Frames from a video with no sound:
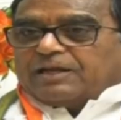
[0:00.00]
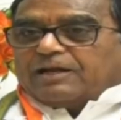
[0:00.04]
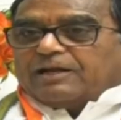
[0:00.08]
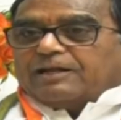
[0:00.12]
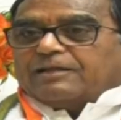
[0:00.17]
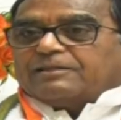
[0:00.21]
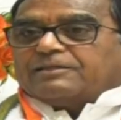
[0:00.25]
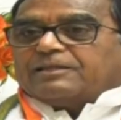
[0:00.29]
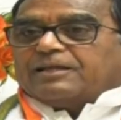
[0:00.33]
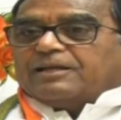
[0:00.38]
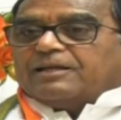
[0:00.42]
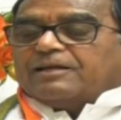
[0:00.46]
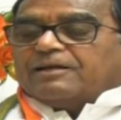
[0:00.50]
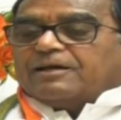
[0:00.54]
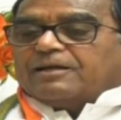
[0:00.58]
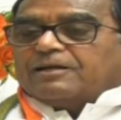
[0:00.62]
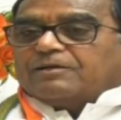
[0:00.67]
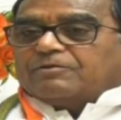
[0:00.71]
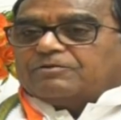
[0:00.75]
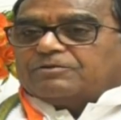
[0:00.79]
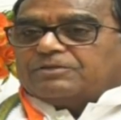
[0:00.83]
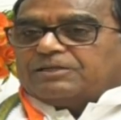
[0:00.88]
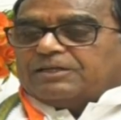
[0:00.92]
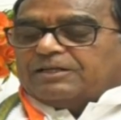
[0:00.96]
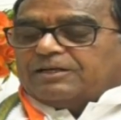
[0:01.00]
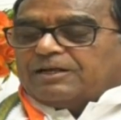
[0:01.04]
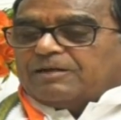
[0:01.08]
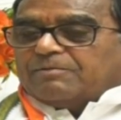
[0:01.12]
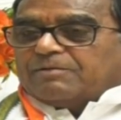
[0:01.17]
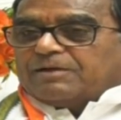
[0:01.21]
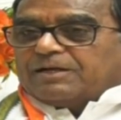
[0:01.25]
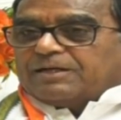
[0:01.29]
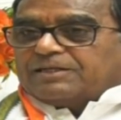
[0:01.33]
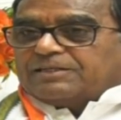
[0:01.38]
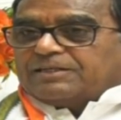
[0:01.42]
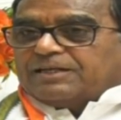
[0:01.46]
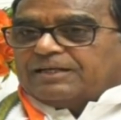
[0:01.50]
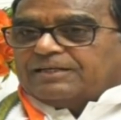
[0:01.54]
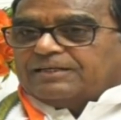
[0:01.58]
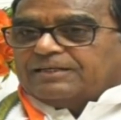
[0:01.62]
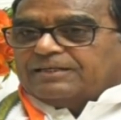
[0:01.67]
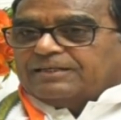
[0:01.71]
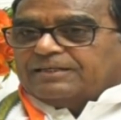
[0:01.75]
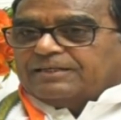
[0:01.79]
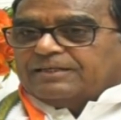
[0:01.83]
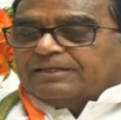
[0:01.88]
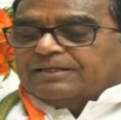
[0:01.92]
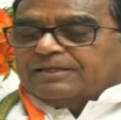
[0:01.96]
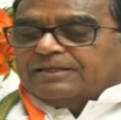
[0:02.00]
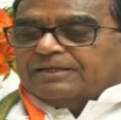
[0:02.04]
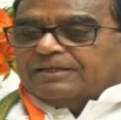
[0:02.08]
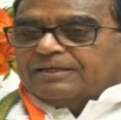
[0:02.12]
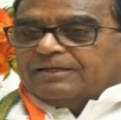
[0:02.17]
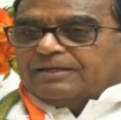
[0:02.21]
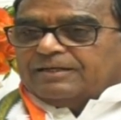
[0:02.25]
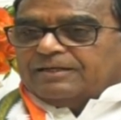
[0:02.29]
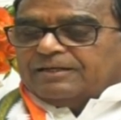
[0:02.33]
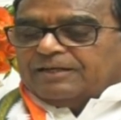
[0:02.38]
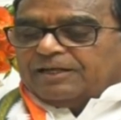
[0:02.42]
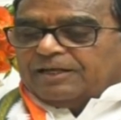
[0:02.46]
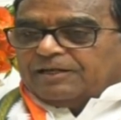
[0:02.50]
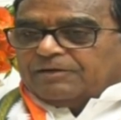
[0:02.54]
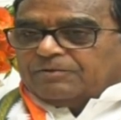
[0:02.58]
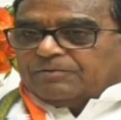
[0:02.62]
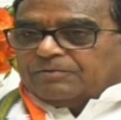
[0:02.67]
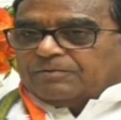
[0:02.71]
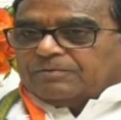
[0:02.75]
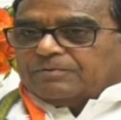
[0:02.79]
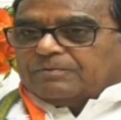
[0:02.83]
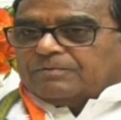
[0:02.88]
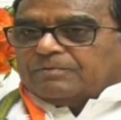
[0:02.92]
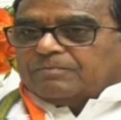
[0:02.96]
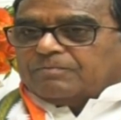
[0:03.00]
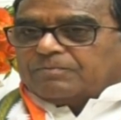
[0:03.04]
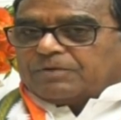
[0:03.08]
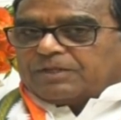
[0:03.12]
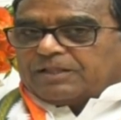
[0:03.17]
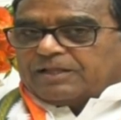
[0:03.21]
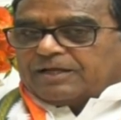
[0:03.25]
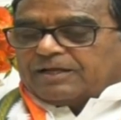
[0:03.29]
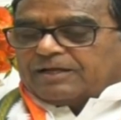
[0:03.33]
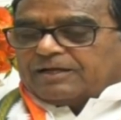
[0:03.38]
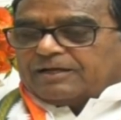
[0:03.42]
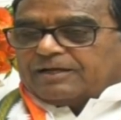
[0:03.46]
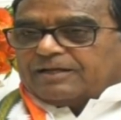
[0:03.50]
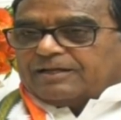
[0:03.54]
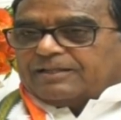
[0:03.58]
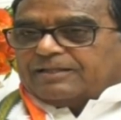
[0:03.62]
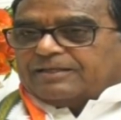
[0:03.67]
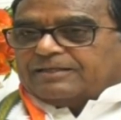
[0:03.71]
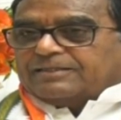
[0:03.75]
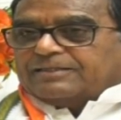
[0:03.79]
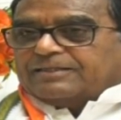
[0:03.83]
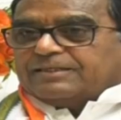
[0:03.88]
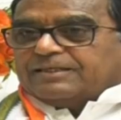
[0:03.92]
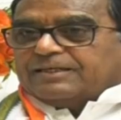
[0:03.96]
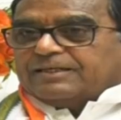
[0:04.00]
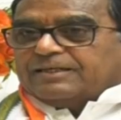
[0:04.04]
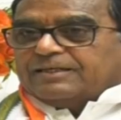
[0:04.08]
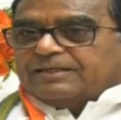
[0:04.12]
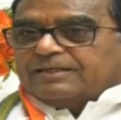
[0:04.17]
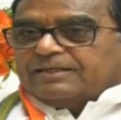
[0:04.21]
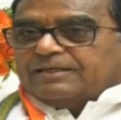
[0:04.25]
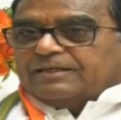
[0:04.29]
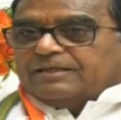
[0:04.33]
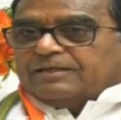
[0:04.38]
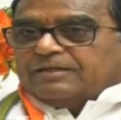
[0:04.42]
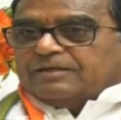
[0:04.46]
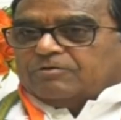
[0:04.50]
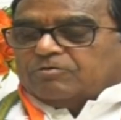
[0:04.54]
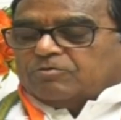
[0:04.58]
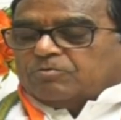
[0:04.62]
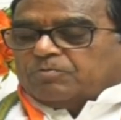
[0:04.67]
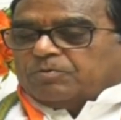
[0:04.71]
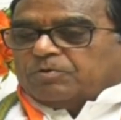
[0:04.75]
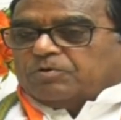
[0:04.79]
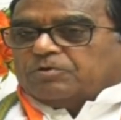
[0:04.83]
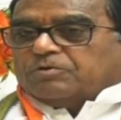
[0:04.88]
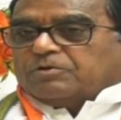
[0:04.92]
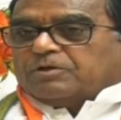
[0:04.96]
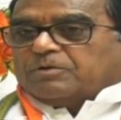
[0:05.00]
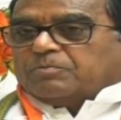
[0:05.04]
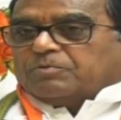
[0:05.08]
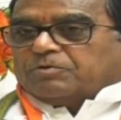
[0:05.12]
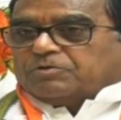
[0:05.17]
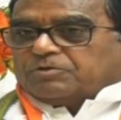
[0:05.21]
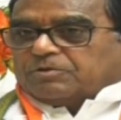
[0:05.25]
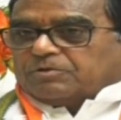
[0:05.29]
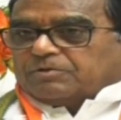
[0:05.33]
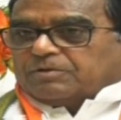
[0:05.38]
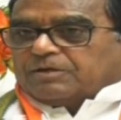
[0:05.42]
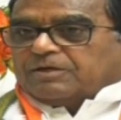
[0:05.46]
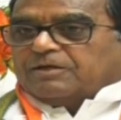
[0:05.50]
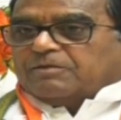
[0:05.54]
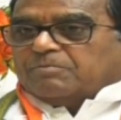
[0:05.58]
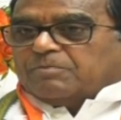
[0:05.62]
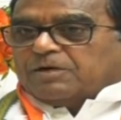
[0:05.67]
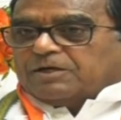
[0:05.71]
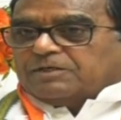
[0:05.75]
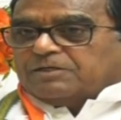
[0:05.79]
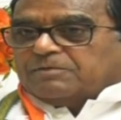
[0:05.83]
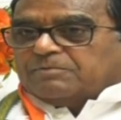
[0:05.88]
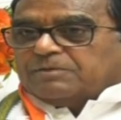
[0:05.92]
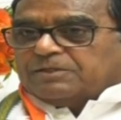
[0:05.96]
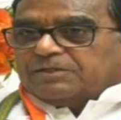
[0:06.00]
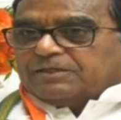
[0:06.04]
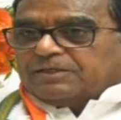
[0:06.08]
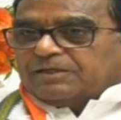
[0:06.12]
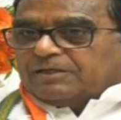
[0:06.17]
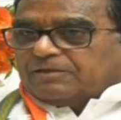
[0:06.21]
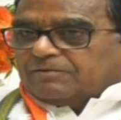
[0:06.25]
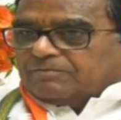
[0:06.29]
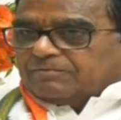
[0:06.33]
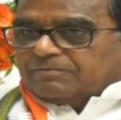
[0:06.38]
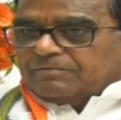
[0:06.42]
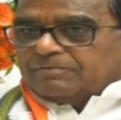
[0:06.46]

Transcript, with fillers: జలాలే తెలంగాణకు శ్రీరామ రక్ష అని నేను ప్రధాన కార్యదర్శిగా ఉప్పు నూతల పురుషోత్తరెడ్డి మాజీ మంత్రి గారు